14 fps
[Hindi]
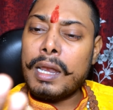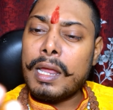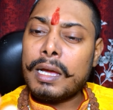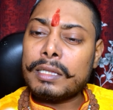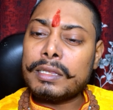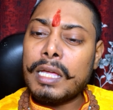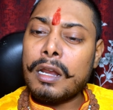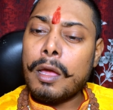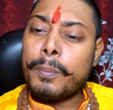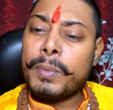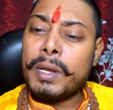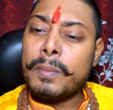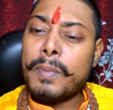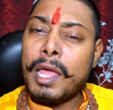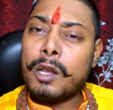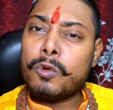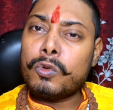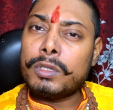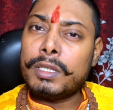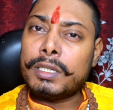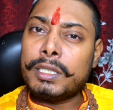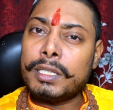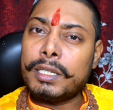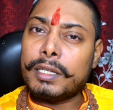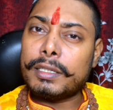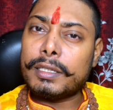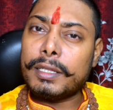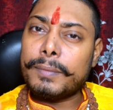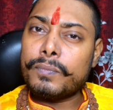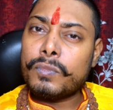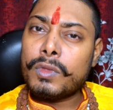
लगातार अपने बाल को देखते देखते